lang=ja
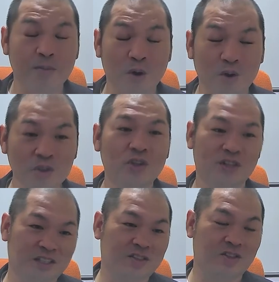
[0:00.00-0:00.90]
もう本当
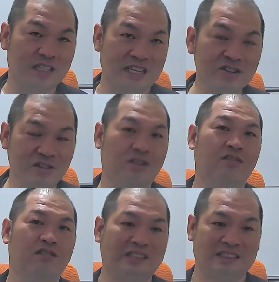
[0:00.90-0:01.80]
に、その聞くってい
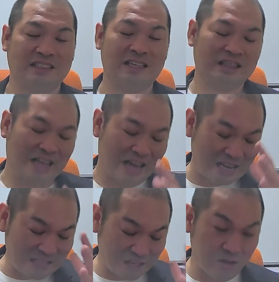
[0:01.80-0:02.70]
うのを知ってって、
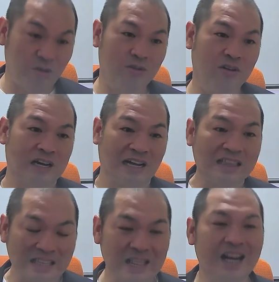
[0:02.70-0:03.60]
相手の行動が
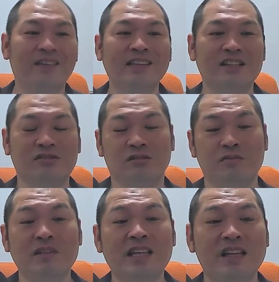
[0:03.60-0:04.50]
勝手に変わってくるのを
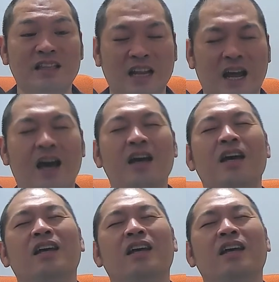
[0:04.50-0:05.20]
見ていったら、